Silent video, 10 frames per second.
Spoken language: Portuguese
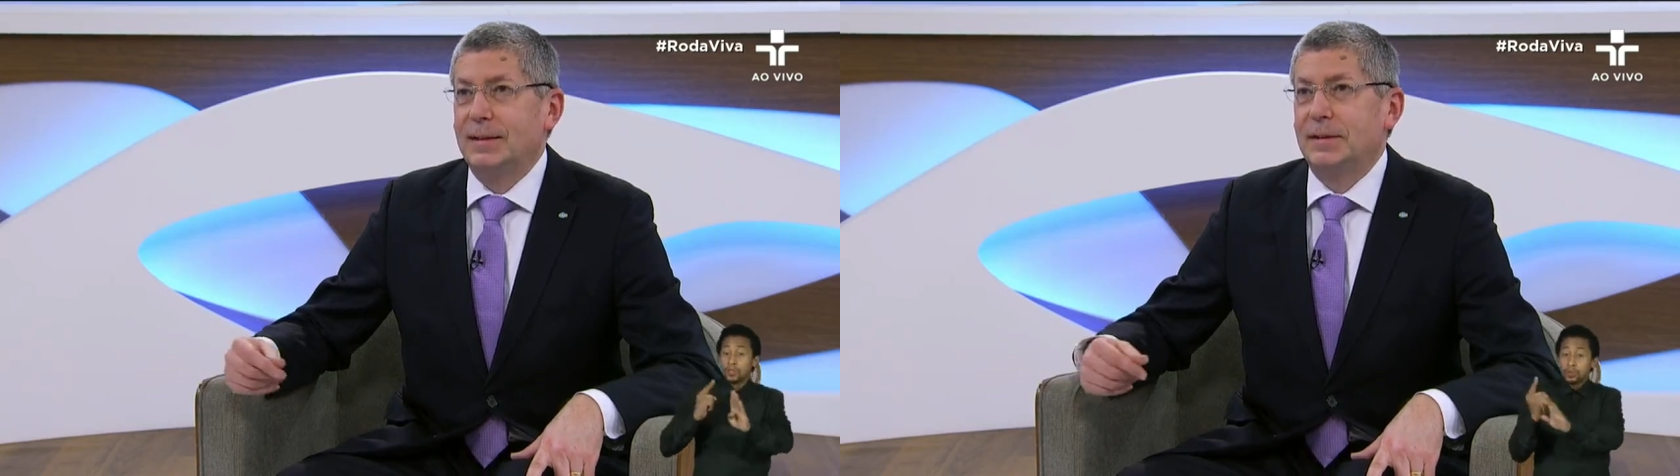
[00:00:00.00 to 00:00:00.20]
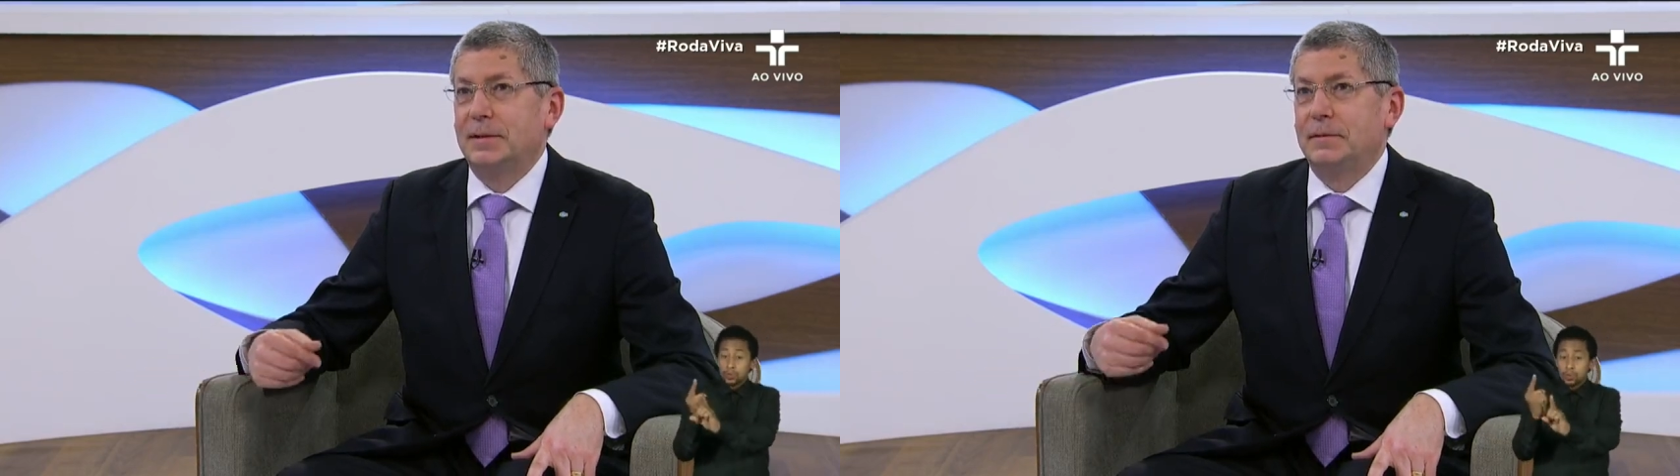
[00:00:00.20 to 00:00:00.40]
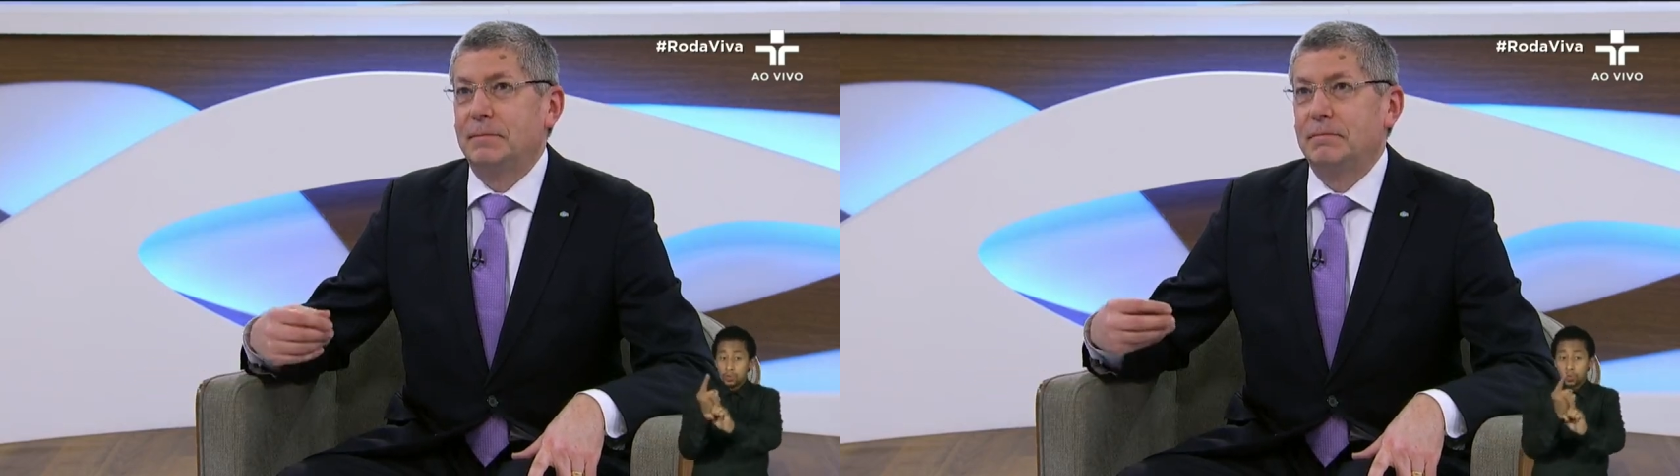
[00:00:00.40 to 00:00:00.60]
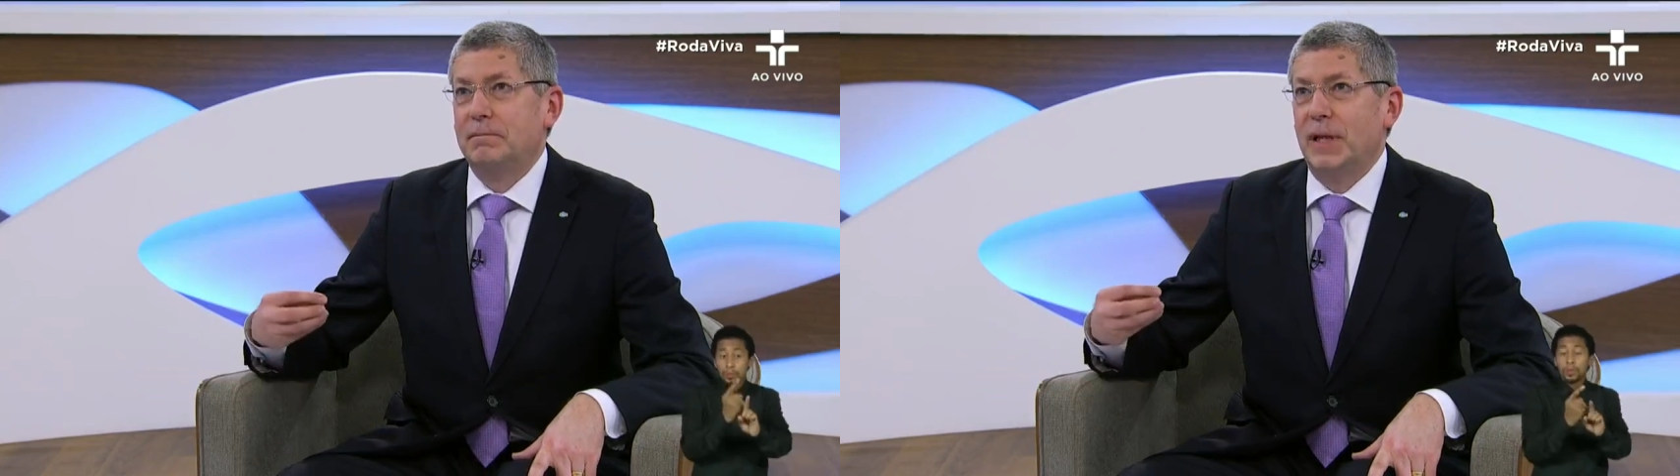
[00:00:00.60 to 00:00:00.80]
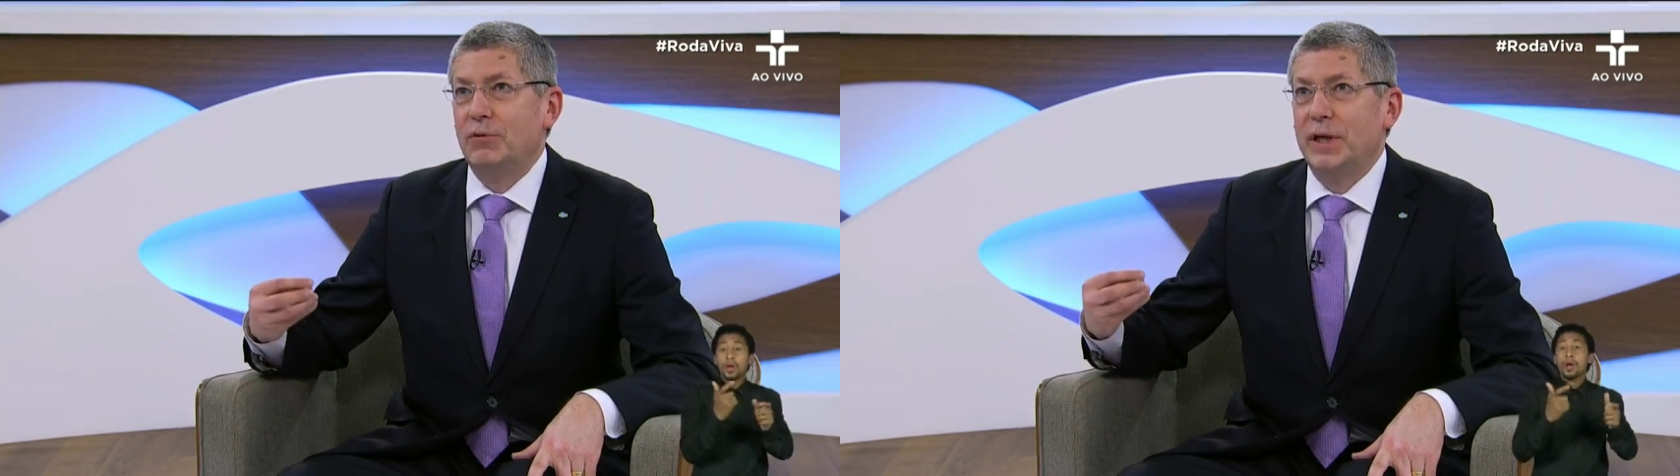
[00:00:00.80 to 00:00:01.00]
Eh,
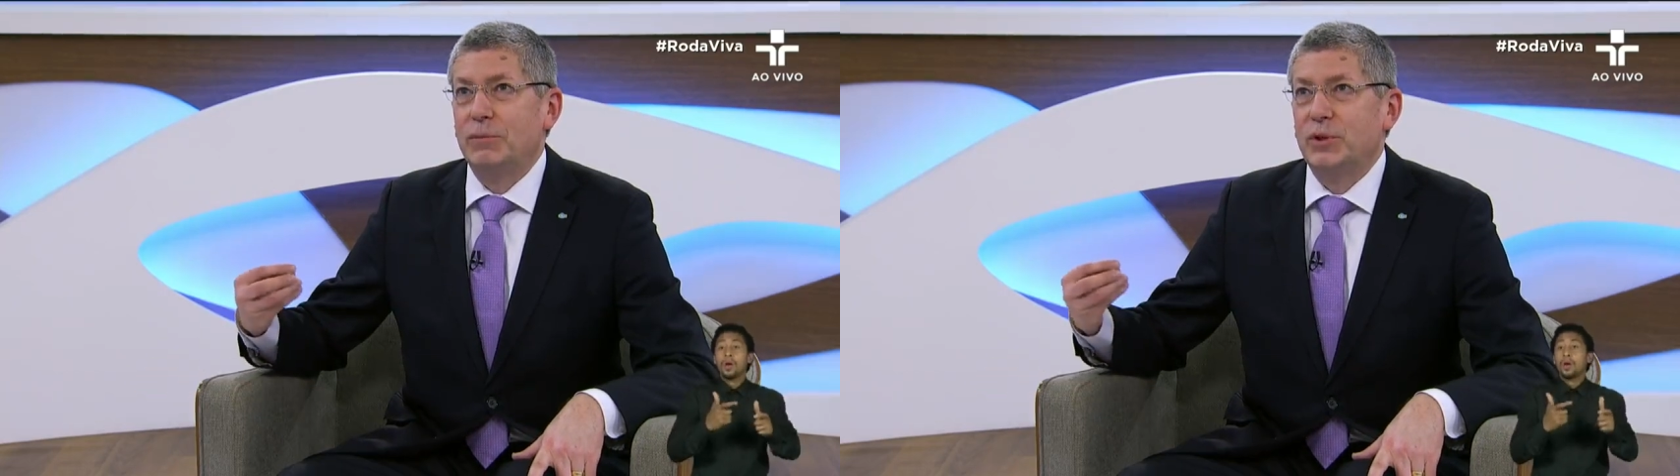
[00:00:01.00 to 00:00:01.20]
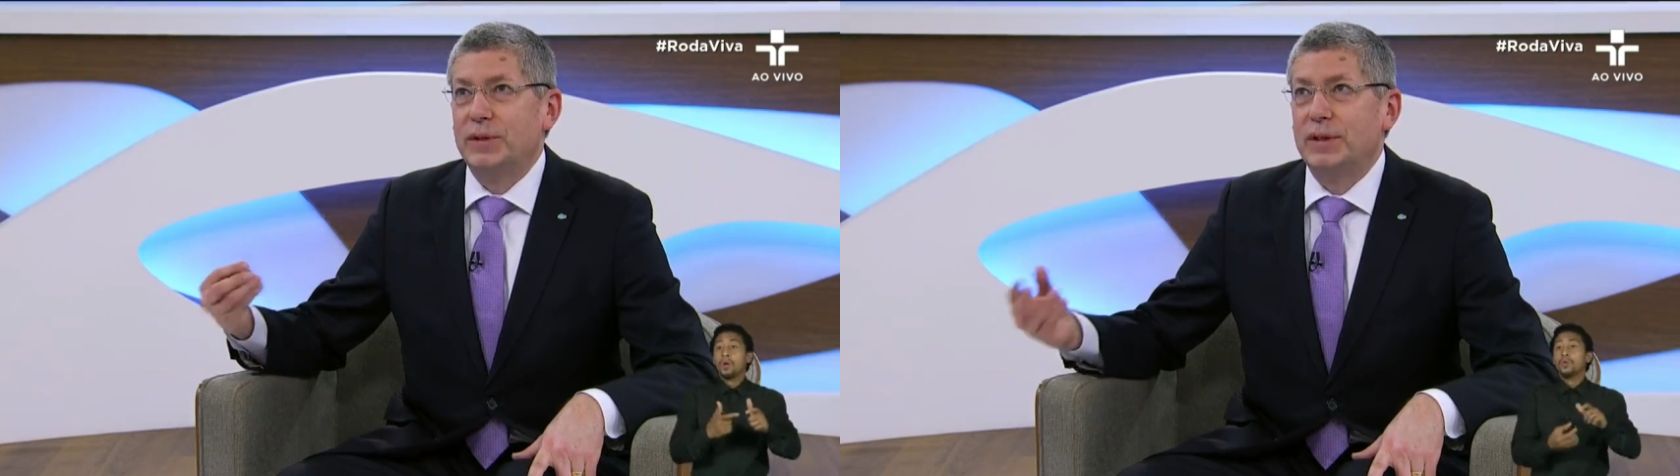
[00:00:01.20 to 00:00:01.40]
não lembro